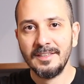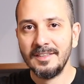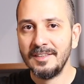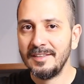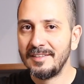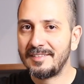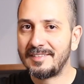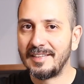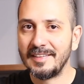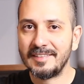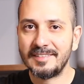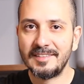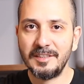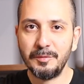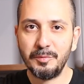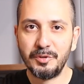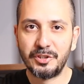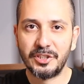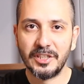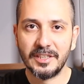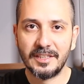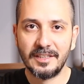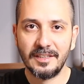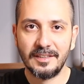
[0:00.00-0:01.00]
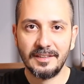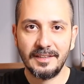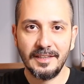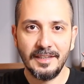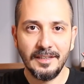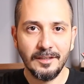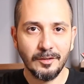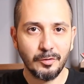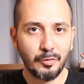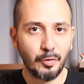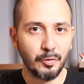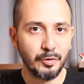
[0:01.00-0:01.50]
sesli bir
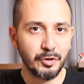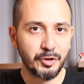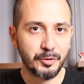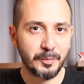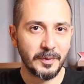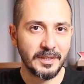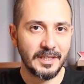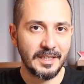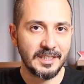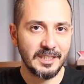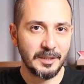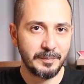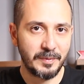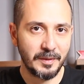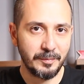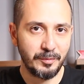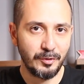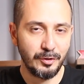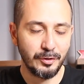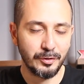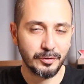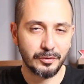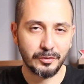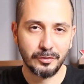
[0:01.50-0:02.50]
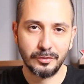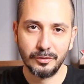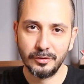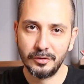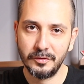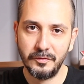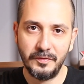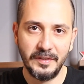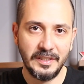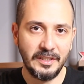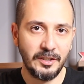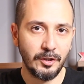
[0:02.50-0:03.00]
şekilde konuşmalar
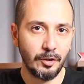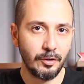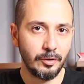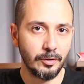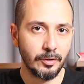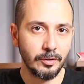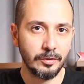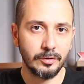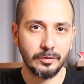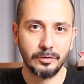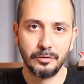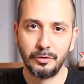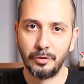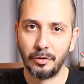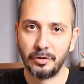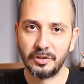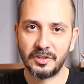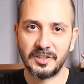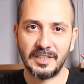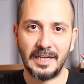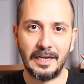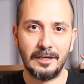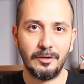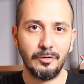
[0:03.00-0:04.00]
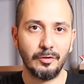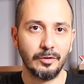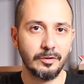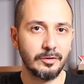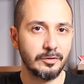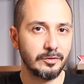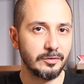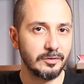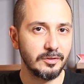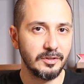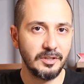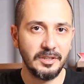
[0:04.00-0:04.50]
yapabiliyorsunuz. Video yok, görsel yok,
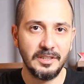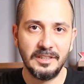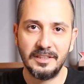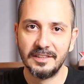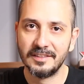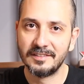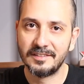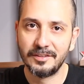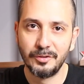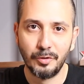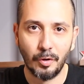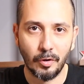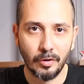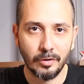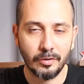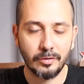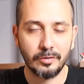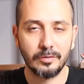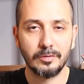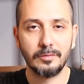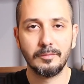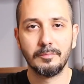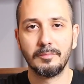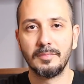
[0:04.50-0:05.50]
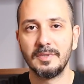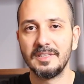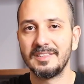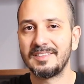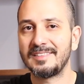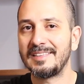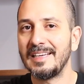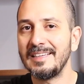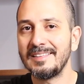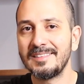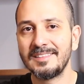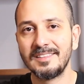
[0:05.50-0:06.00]
yazı yok.
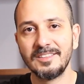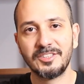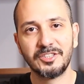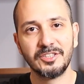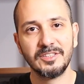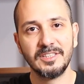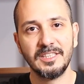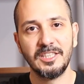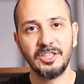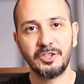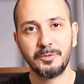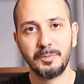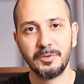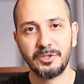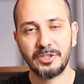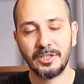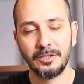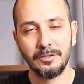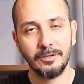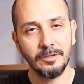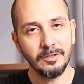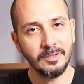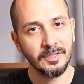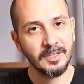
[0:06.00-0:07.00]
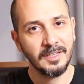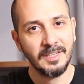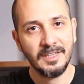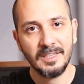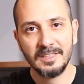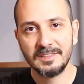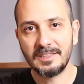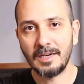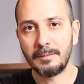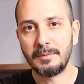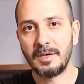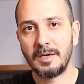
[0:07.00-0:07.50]
Ses dışında hiçbir şey yok.
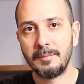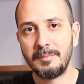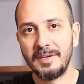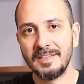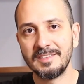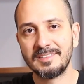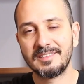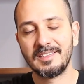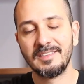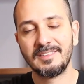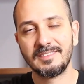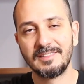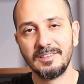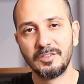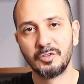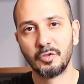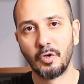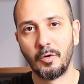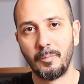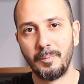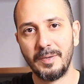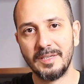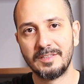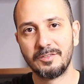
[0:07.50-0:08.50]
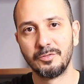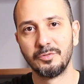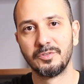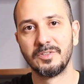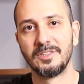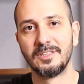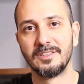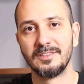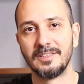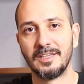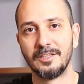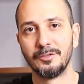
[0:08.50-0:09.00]
Tamamen sesli sohbet
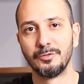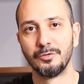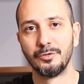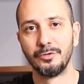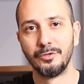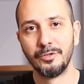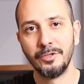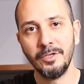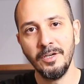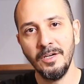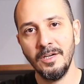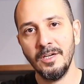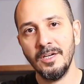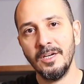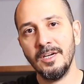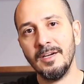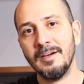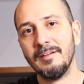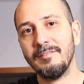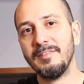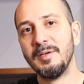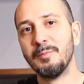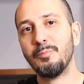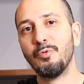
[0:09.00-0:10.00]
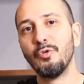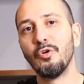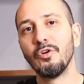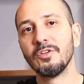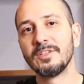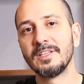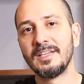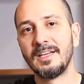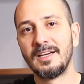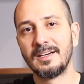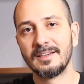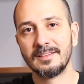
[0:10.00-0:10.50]
üzerinden dönüyor. Ve bu
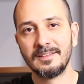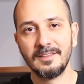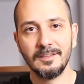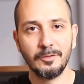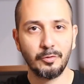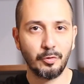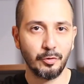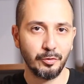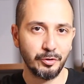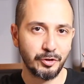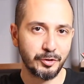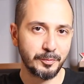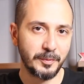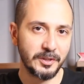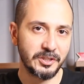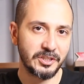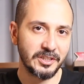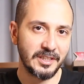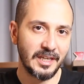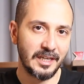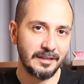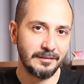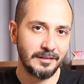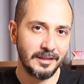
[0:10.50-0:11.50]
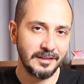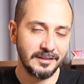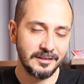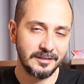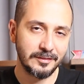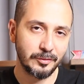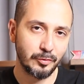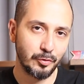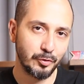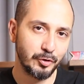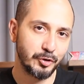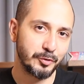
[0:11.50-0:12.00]
odalarda konuşmacılar var.
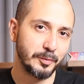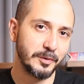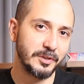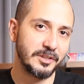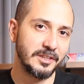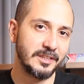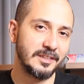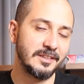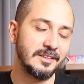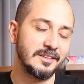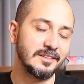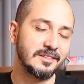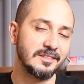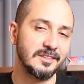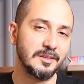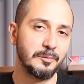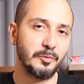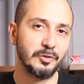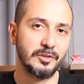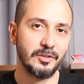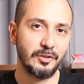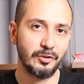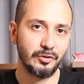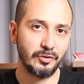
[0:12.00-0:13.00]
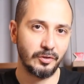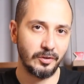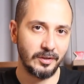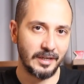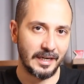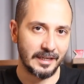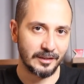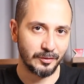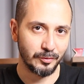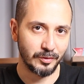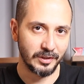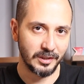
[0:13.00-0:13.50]
Konuşmacıların arasında
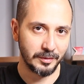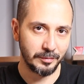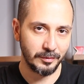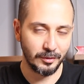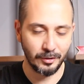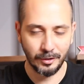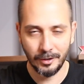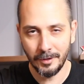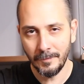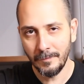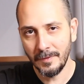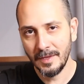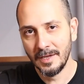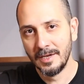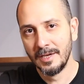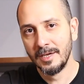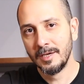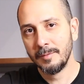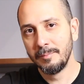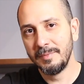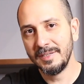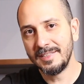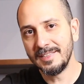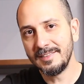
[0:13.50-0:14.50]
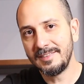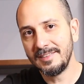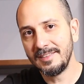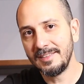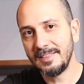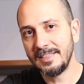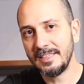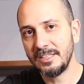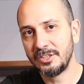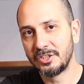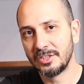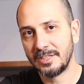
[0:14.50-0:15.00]
moderatörler de olabiliyor. Bir de
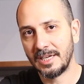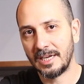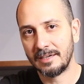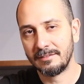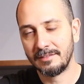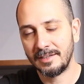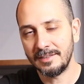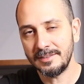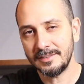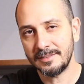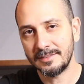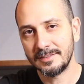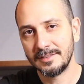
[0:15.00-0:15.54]
dinleyiciler var.